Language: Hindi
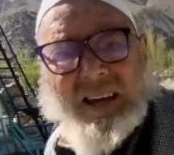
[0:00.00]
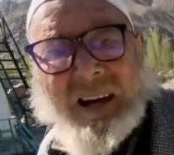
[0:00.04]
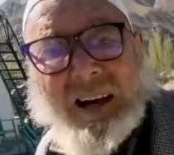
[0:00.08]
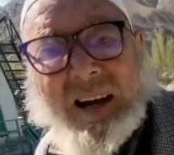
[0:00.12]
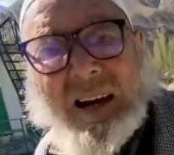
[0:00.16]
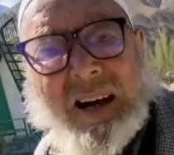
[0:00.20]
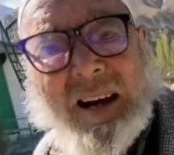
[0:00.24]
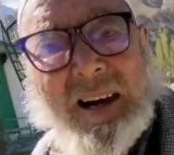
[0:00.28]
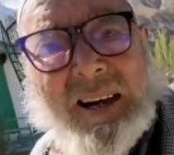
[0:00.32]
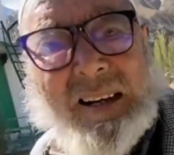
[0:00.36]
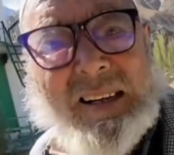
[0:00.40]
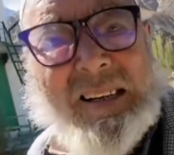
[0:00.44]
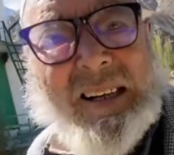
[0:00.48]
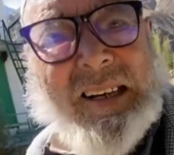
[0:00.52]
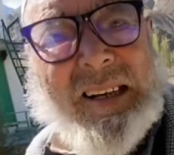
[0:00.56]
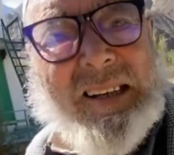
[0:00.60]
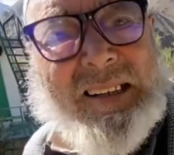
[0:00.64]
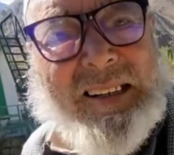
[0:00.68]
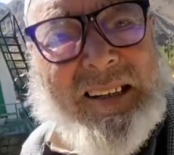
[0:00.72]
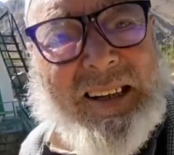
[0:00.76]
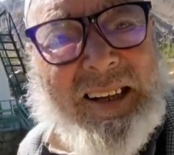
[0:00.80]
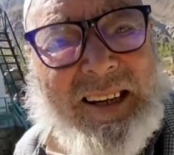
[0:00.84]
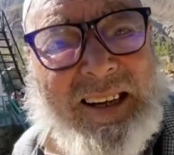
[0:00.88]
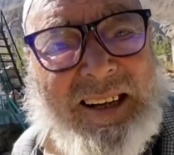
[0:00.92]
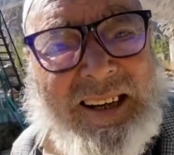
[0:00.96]
हाँ, किसको
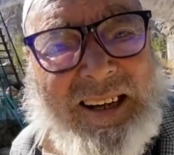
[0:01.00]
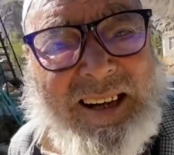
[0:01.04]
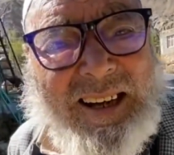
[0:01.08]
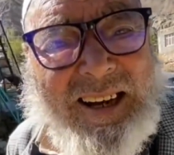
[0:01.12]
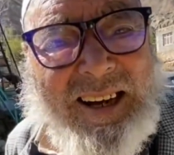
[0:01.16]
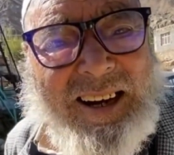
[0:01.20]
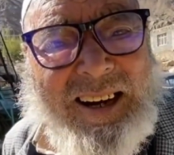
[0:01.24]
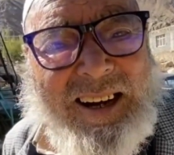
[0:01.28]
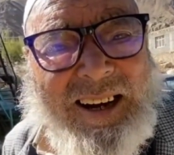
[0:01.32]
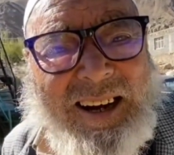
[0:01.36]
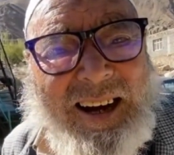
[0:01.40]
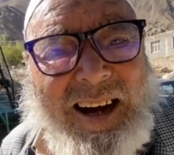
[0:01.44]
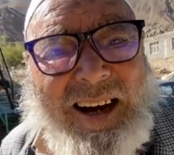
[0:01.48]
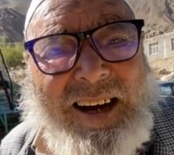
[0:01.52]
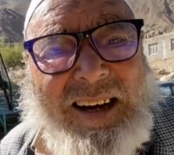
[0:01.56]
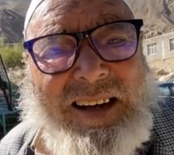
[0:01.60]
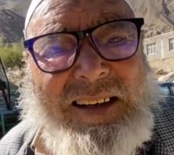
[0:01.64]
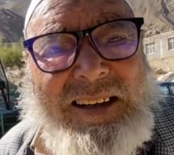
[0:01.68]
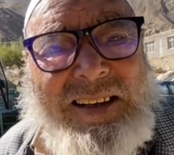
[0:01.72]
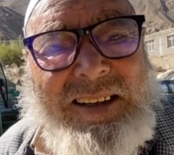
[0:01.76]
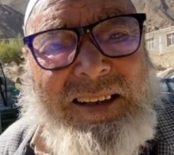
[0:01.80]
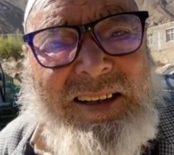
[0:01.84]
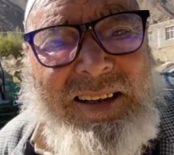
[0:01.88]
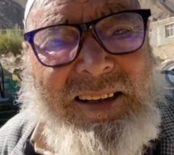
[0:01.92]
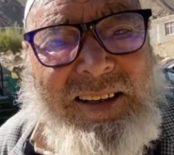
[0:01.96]
दिया वोट हाँ।
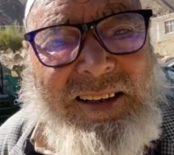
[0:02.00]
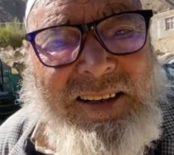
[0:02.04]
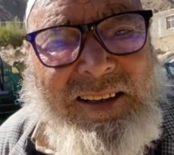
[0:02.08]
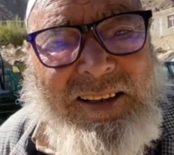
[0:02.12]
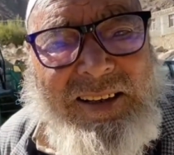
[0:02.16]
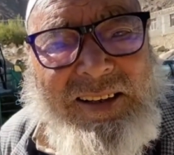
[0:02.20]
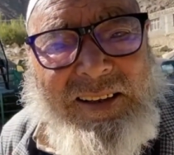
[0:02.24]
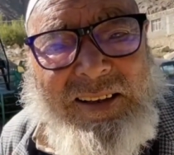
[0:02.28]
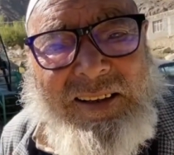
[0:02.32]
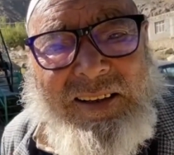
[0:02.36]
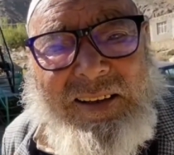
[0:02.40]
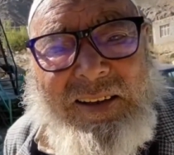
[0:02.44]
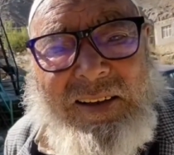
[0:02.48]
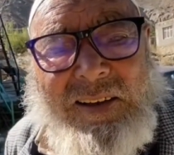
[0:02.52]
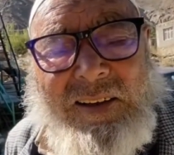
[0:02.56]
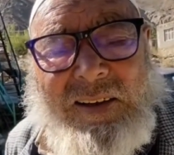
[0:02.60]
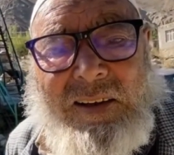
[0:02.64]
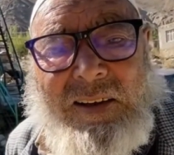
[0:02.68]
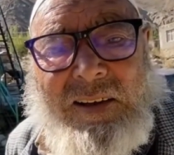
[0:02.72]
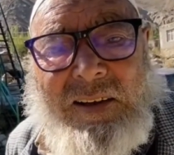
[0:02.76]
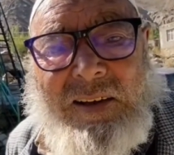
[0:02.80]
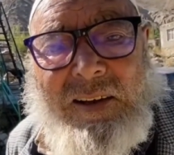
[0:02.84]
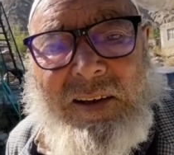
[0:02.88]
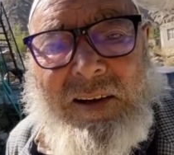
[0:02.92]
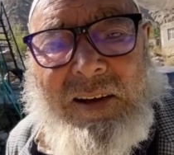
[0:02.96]
वोट किसको दिया
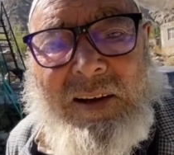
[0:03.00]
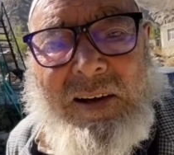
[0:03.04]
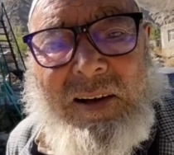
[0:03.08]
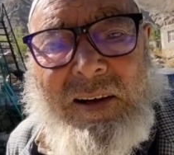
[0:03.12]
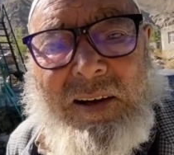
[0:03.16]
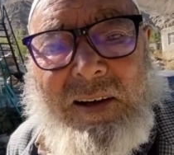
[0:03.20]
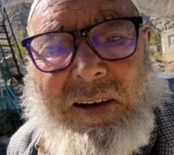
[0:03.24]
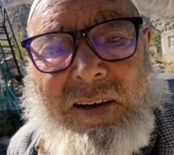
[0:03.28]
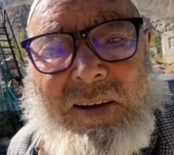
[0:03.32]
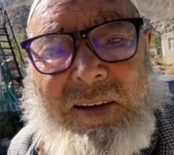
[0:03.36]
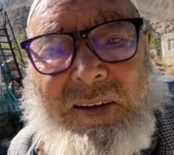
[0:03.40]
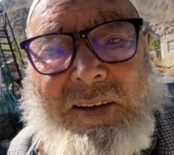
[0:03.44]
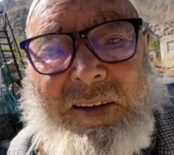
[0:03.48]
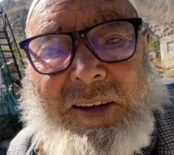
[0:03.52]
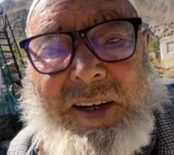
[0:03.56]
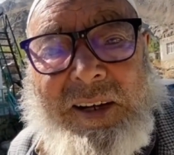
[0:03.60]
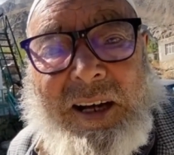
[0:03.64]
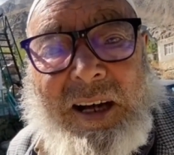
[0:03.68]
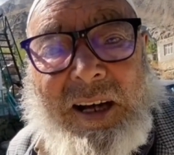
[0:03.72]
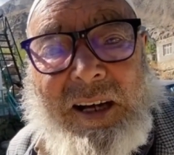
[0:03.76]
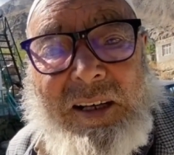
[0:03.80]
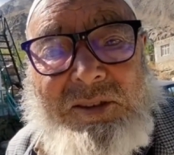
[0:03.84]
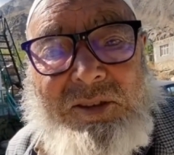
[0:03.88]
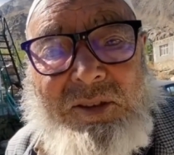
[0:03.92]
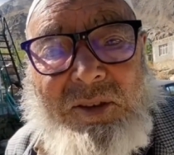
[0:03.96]

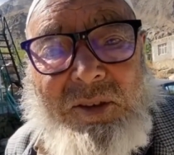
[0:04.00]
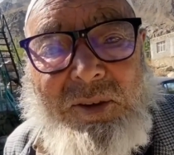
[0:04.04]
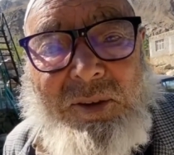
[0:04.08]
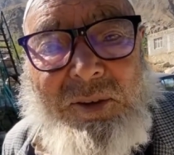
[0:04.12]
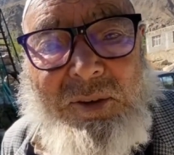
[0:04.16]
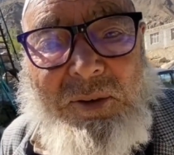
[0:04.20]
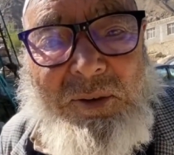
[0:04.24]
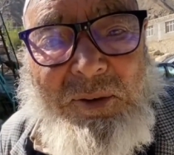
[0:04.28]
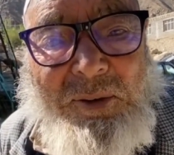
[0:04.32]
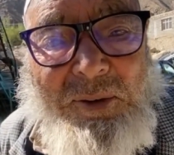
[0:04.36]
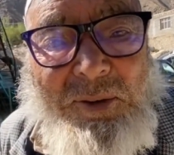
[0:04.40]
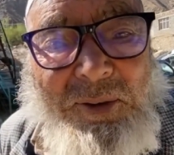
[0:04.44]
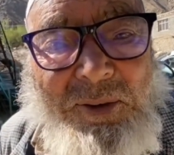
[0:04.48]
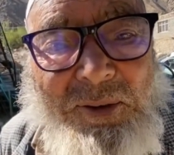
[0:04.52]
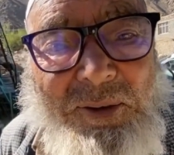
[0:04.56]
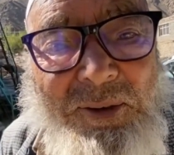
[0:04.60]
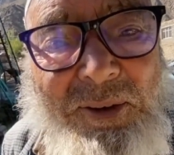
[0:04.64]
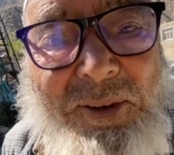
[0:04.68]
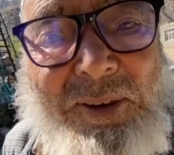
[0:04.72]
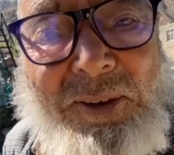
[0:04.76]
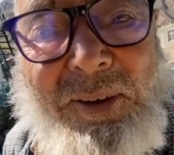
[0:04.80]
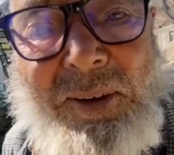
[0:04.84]
रियाज को रियाज को दिया